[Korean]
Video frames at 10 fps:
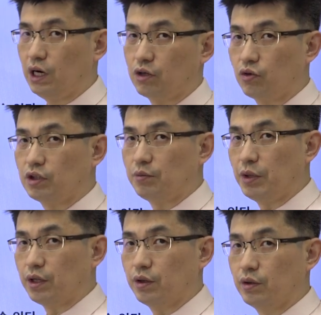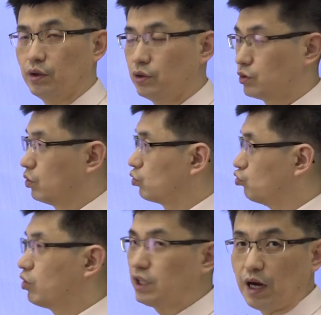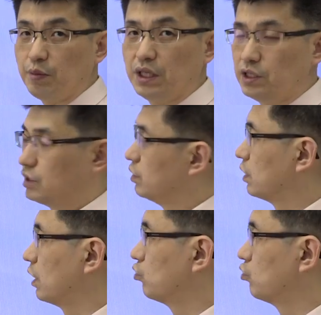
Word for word: 하려 그런단 말이에요. 저런 꿈과 낭만이 있으니까